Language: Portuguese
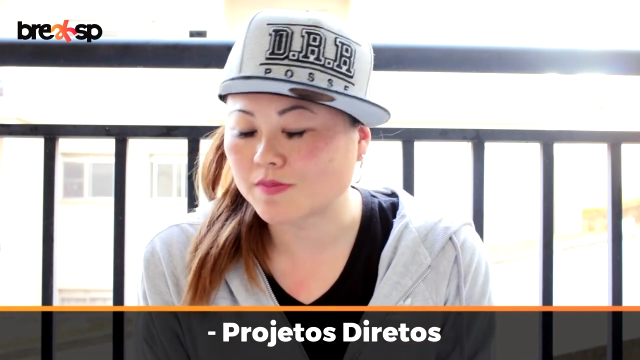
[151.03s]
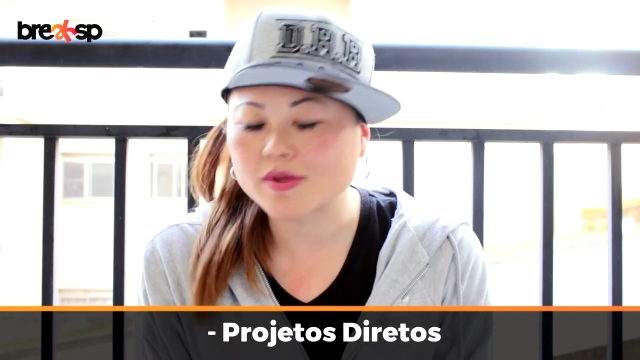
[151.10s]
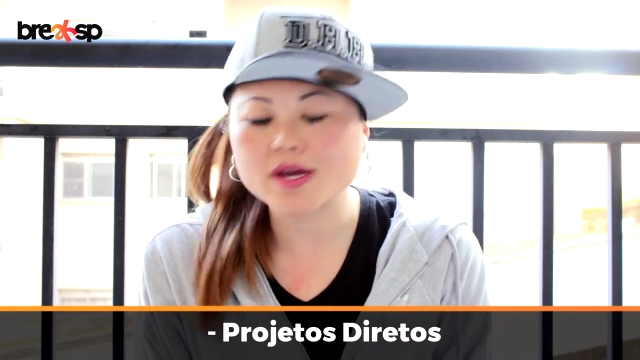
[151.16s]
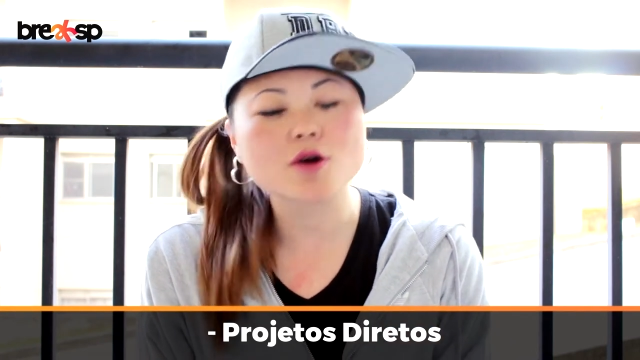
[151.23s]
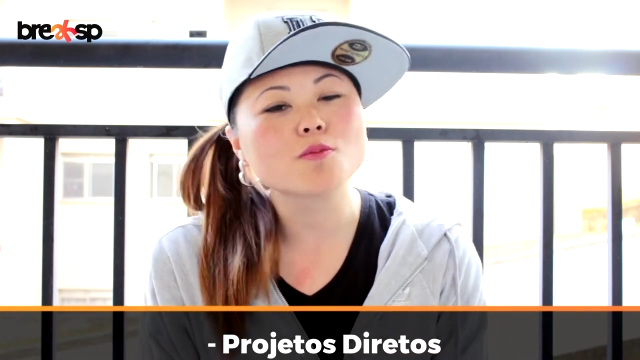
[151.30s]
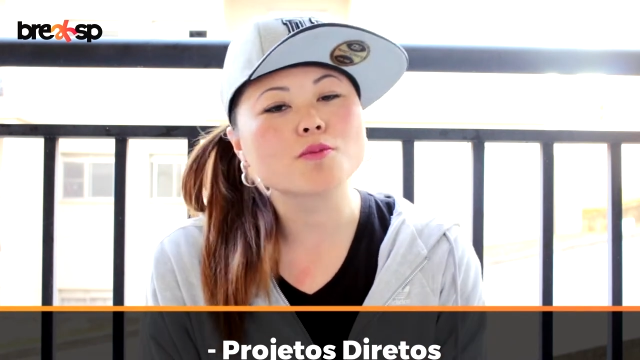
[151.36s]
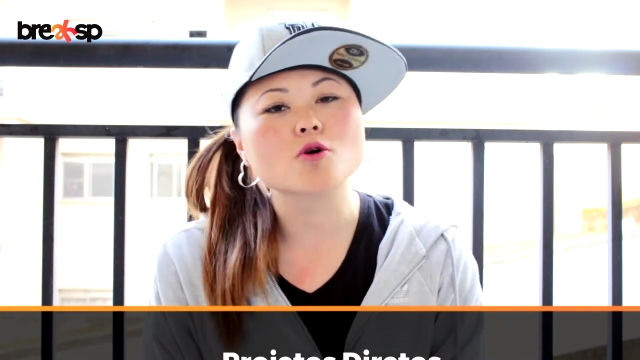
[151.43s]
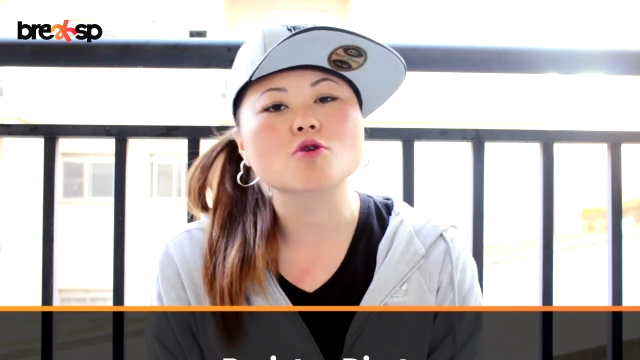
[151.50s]

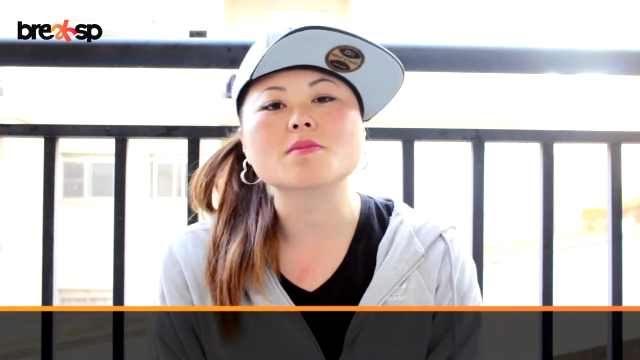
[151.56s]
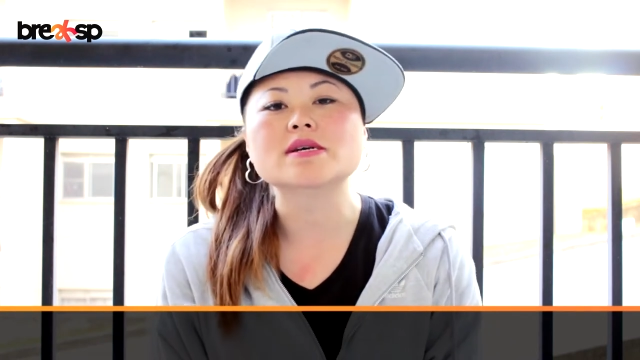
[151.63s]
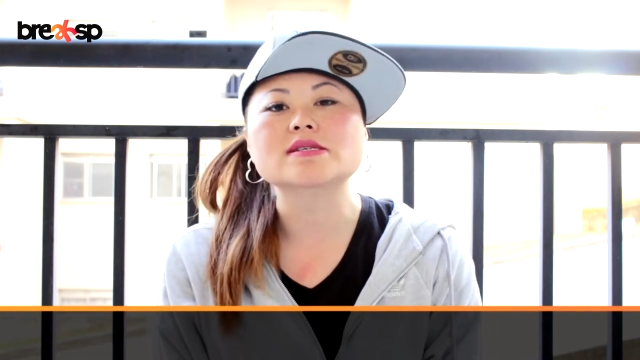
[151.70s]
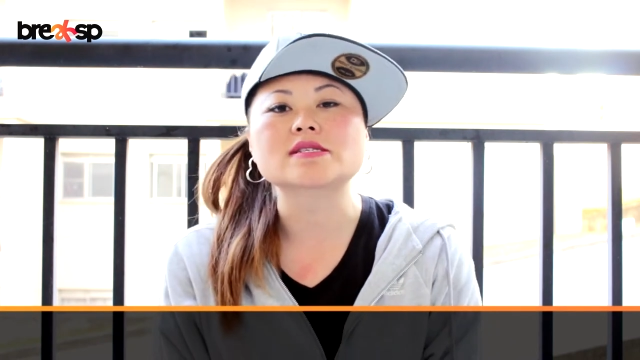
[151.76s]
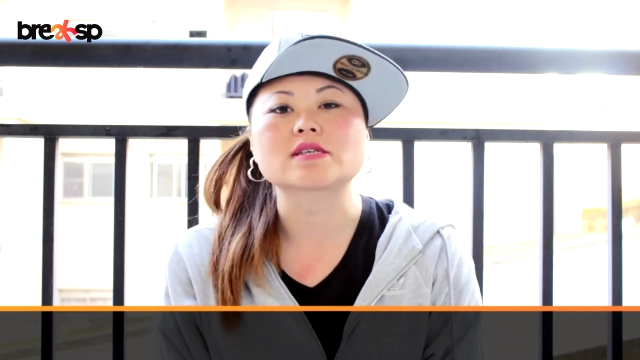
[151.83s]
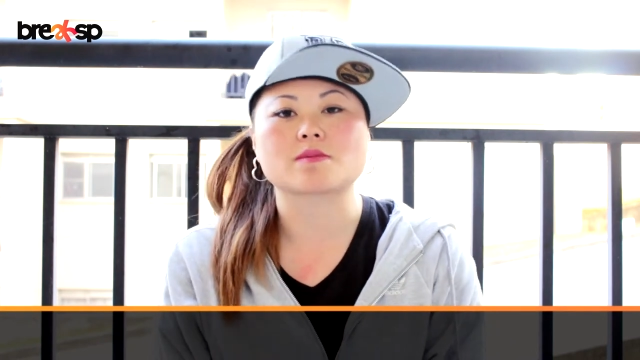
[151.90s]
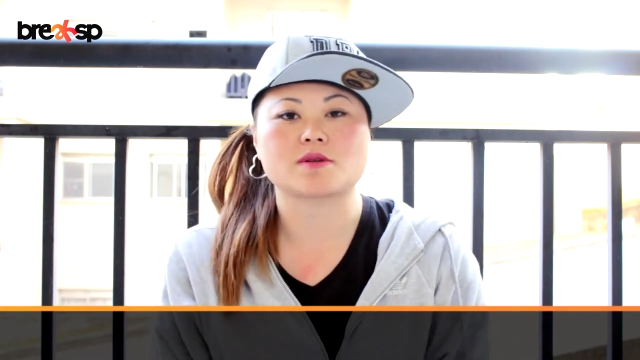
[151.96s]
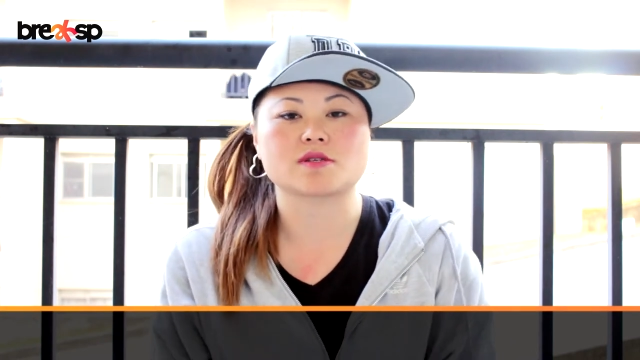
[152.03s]
É um pouco mais
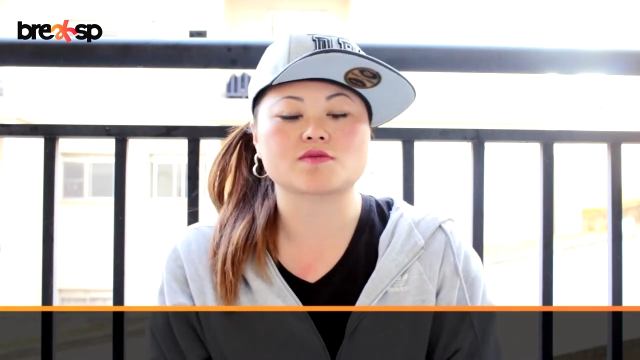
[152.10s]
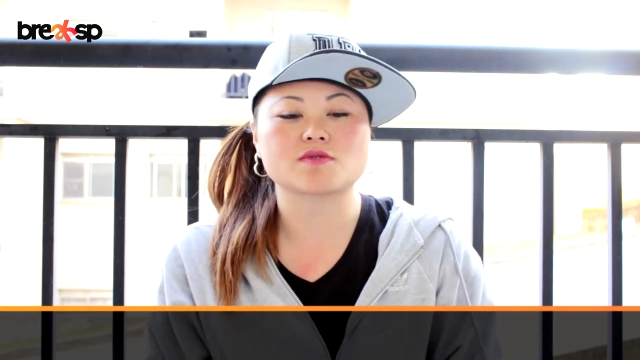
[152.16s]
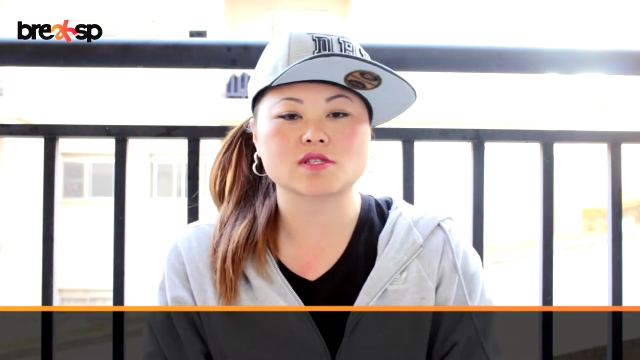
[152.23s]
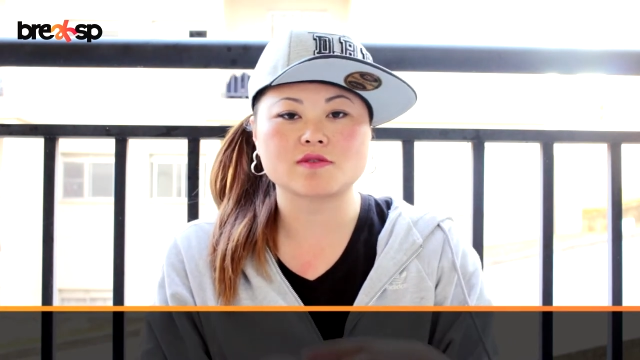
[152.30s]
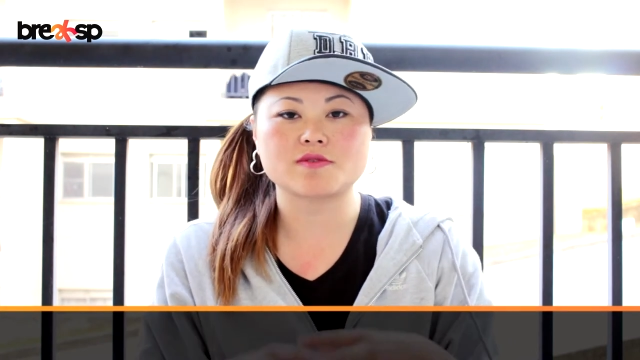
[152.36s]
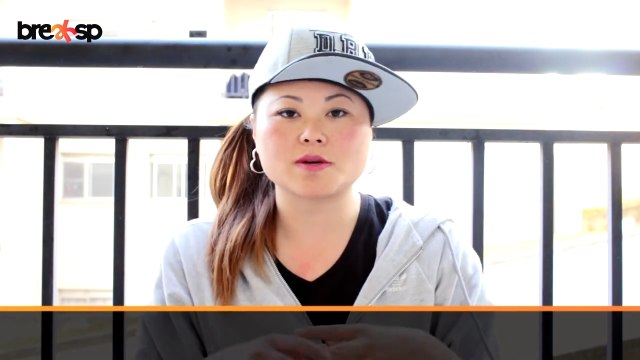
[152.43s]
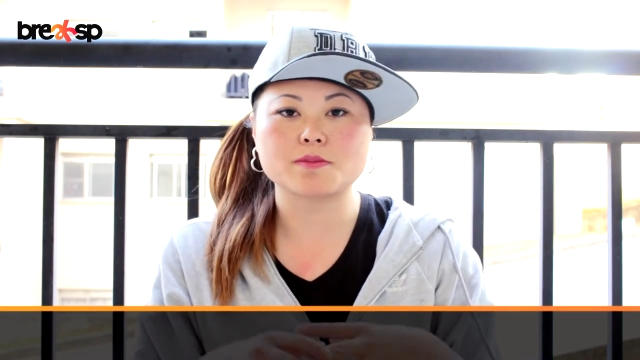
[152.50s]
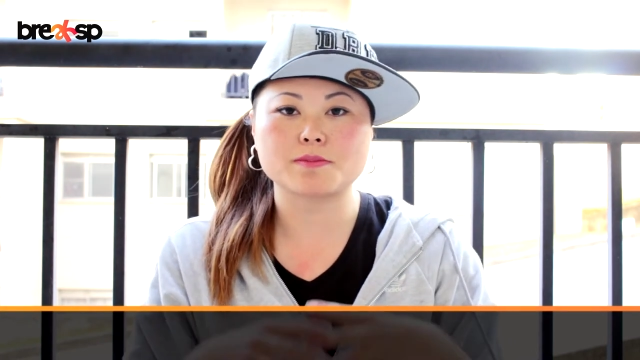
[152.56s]
simples,
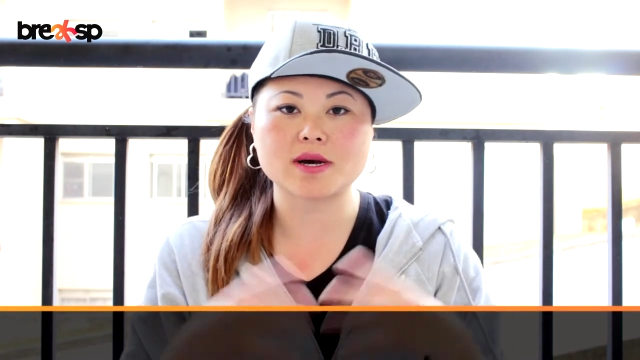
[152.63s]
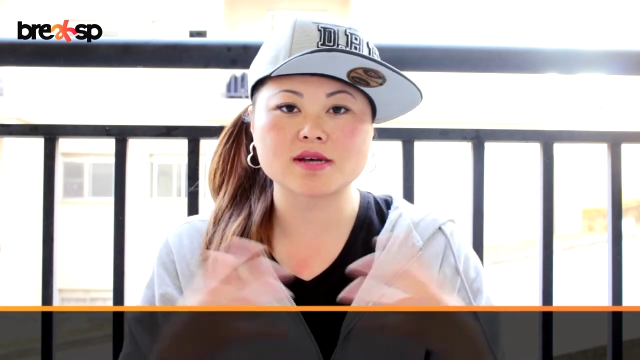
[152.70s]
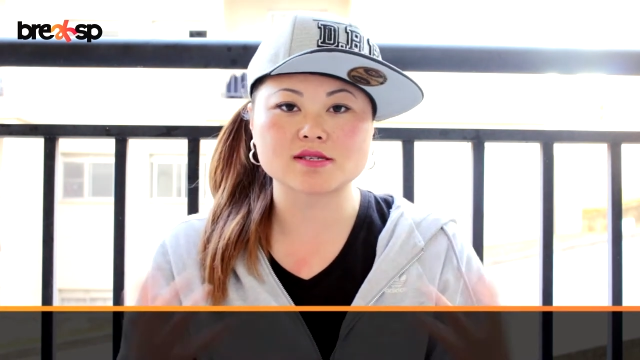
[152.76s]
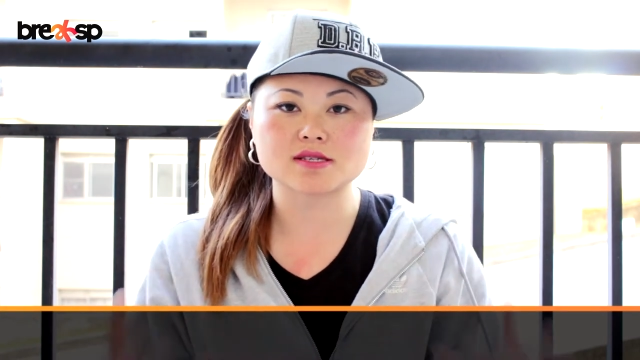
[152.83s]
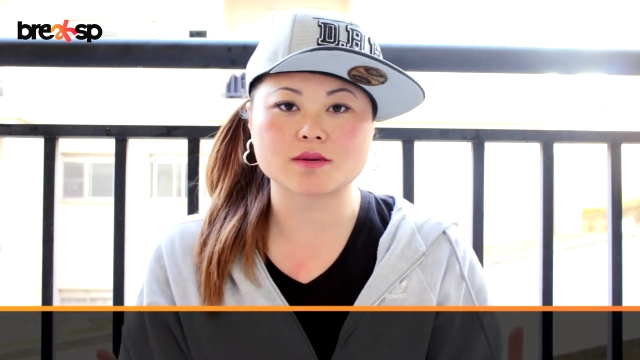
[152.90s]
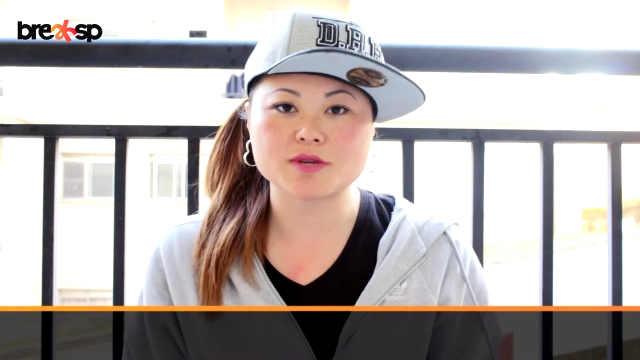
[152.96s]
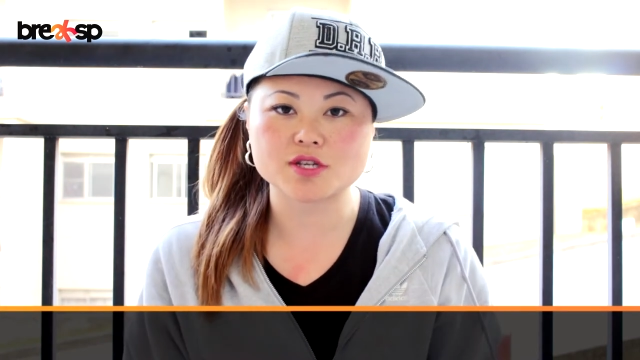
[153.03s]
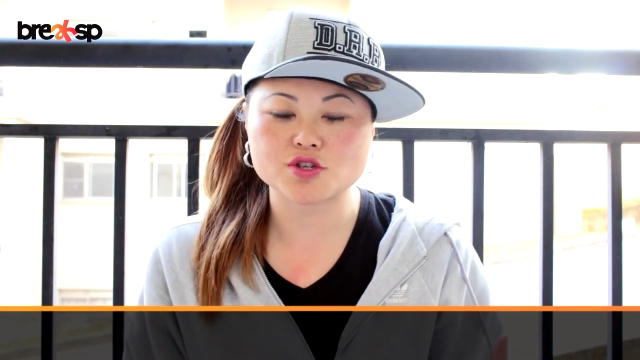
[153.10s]
você vai
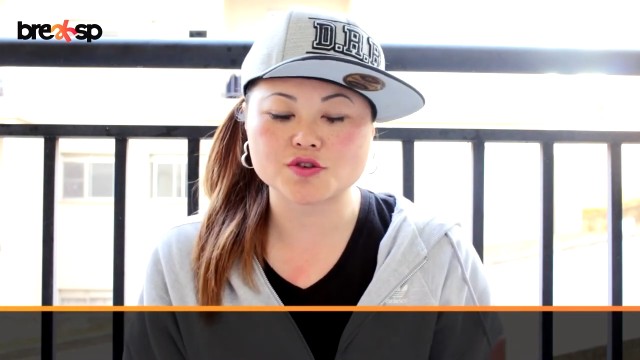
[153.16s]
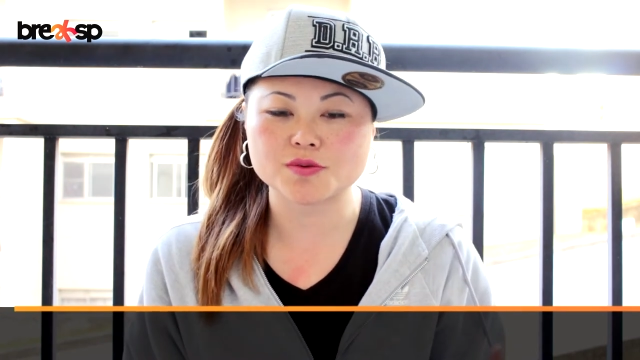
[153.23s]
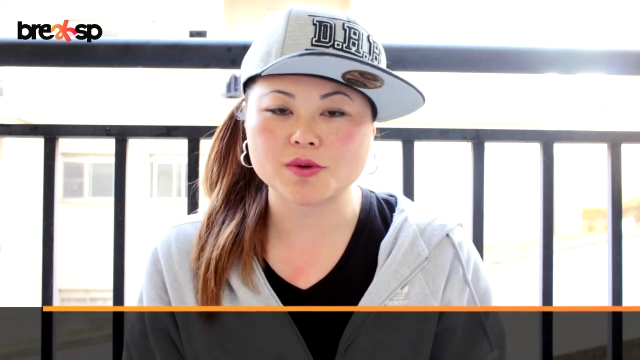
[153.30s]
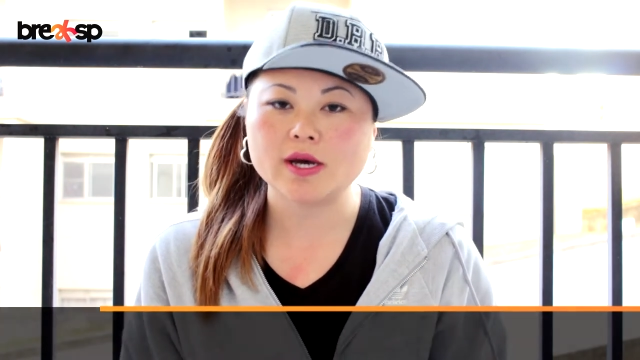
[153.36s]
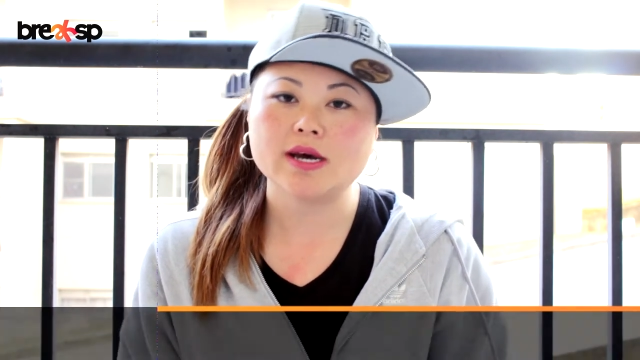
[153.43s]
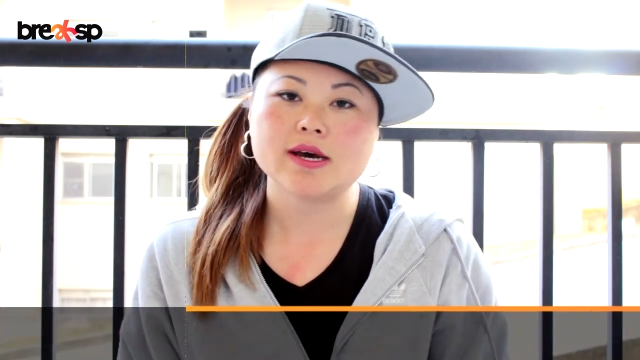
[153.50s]
basicamente